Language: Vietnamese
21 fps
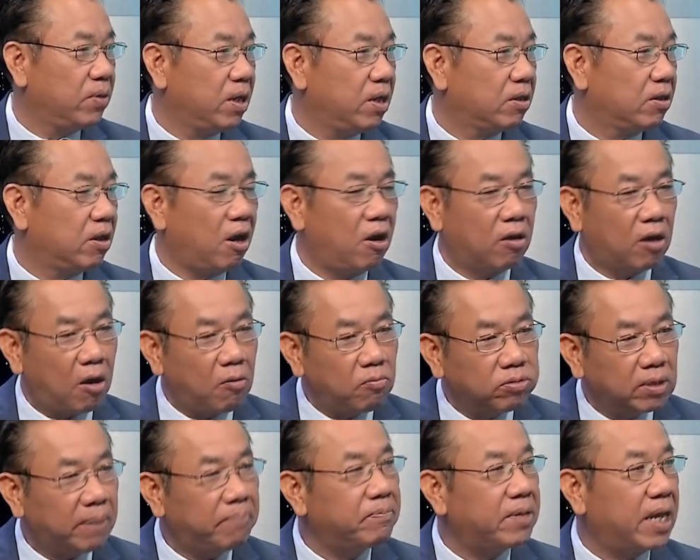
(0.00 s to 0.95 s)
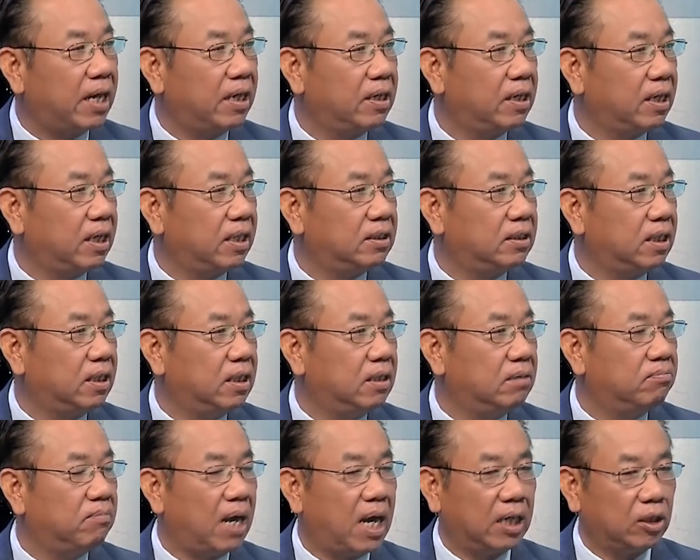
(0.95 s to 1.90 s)
yeah. thế nào không chấp nhận cái sự
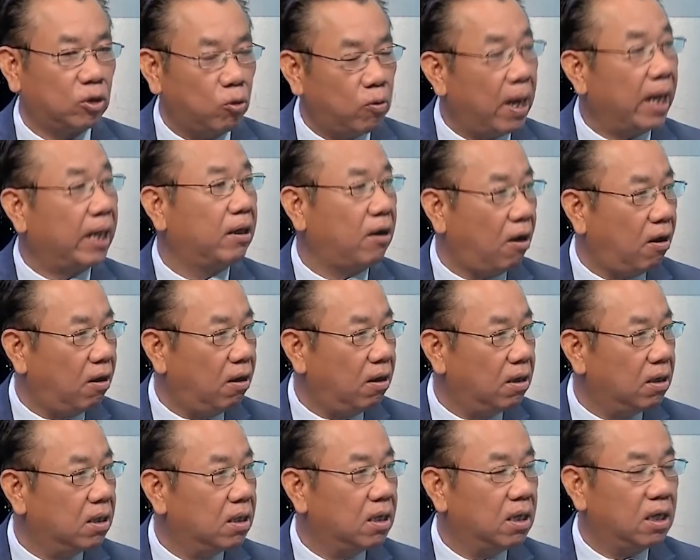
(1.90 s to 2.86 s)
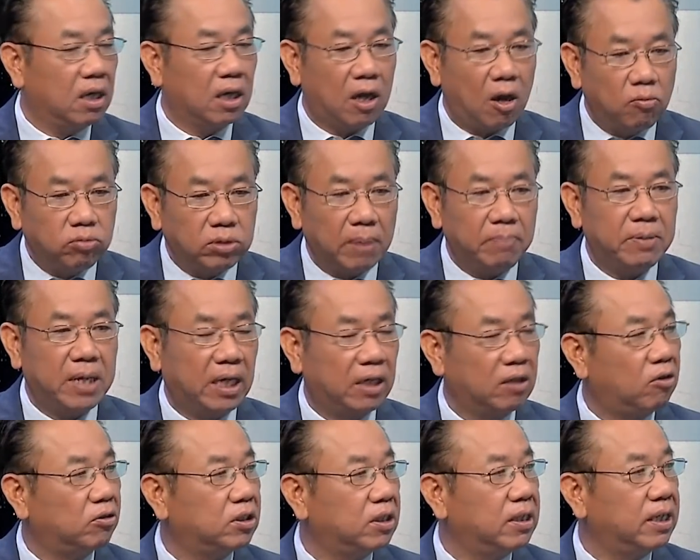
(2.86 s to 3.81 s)
mà thù hận đó yeah. không chấp nhận
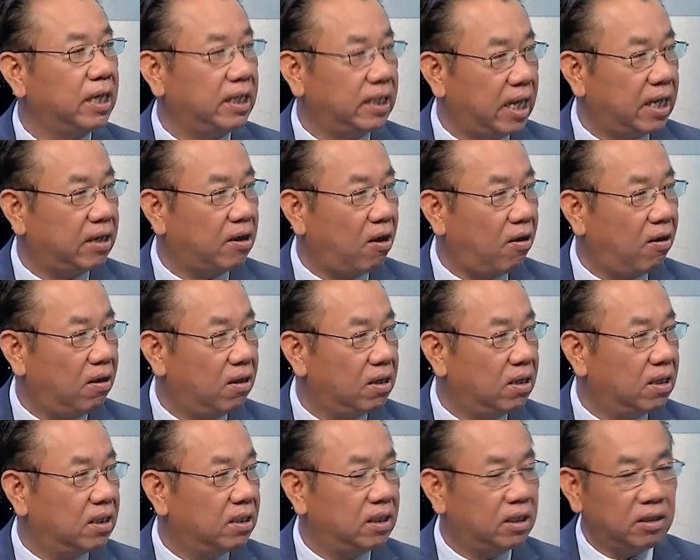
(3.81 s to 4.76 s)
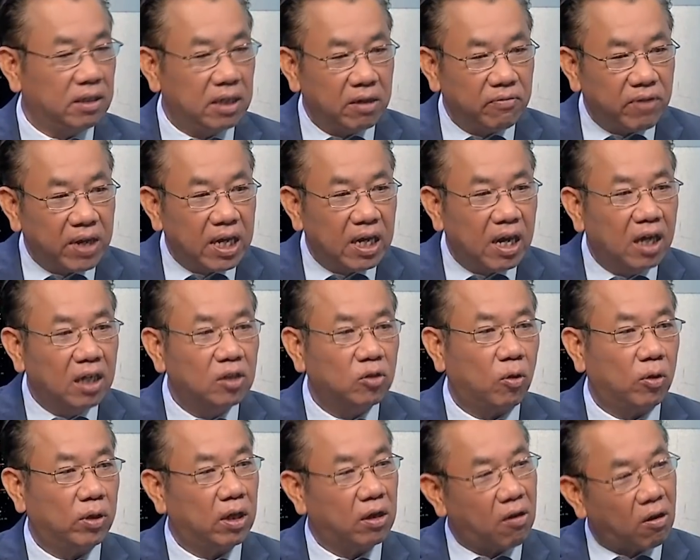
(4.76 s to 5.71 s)
có sự kỳ thị đó yeah. thì những vị lớn
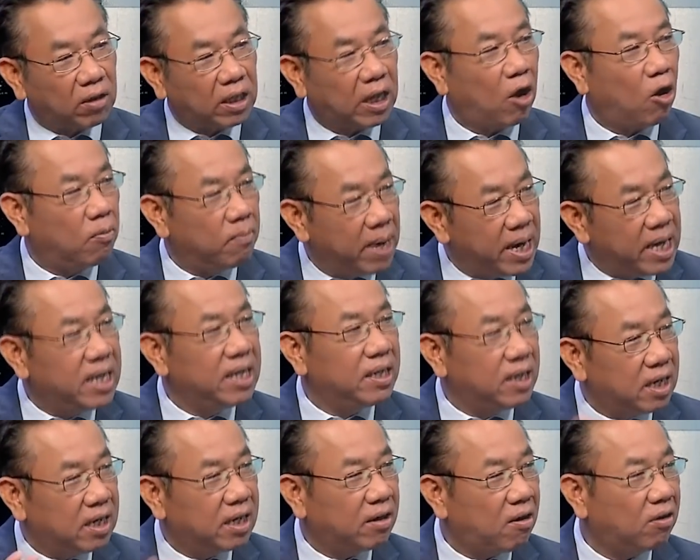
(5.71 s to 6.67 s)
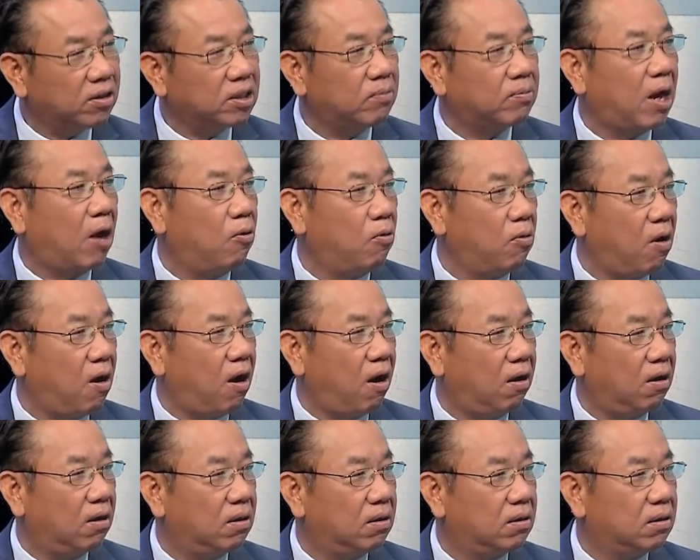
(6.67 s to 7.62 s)
tuổi đó có thể họ bị những cái đó trong đầu của
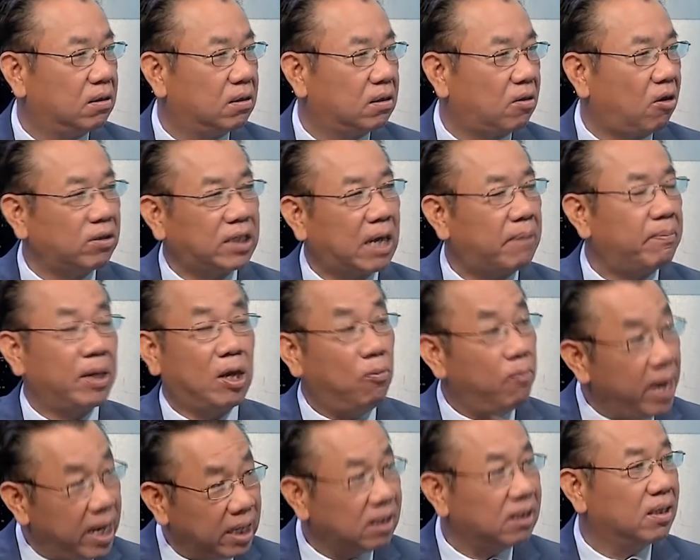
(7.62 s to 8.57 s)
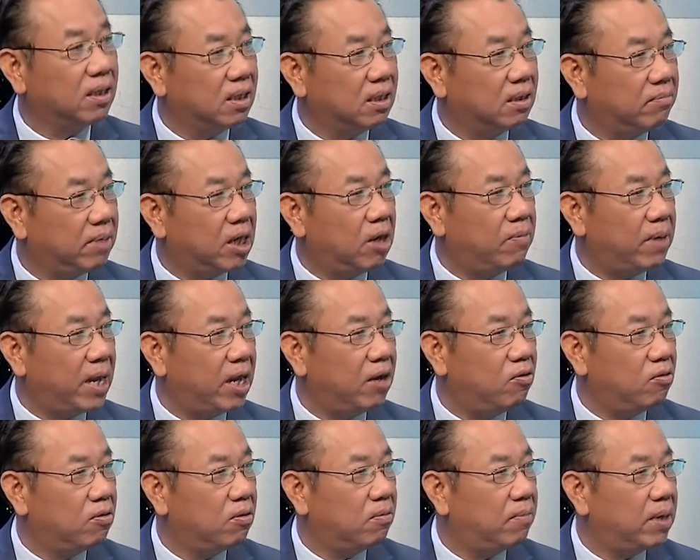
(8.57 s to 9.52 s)
họ có chắc mình không biết à, mình, mình không hiểu
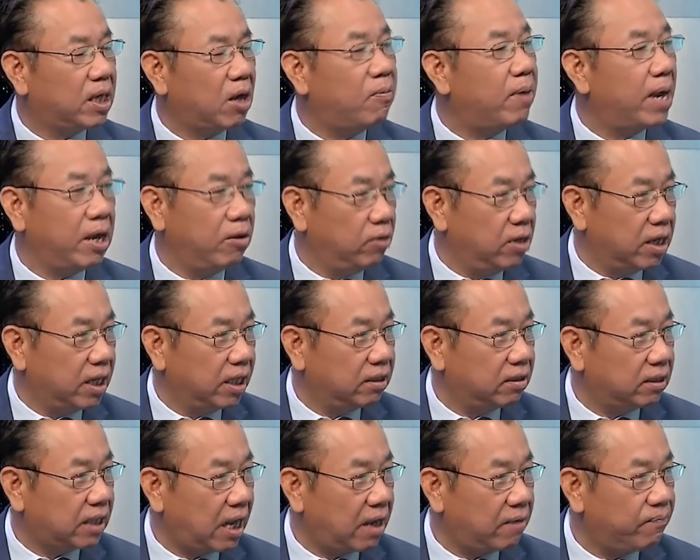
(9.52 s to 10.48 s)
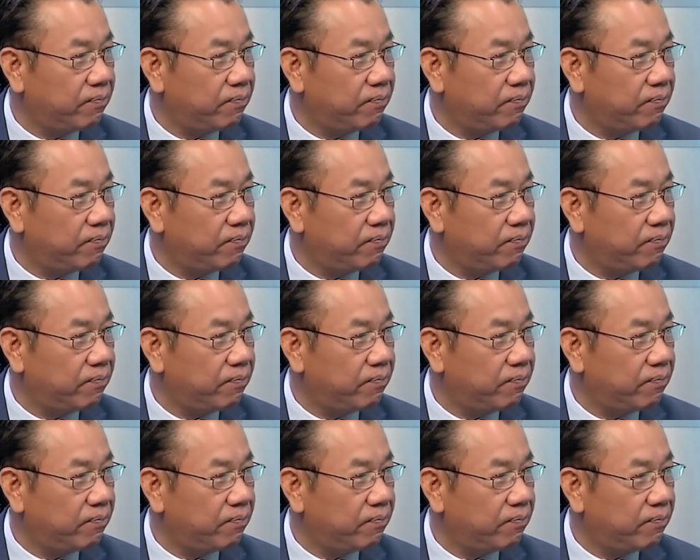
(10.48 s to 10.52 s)
mình, mình không hiểu được cái được yeah,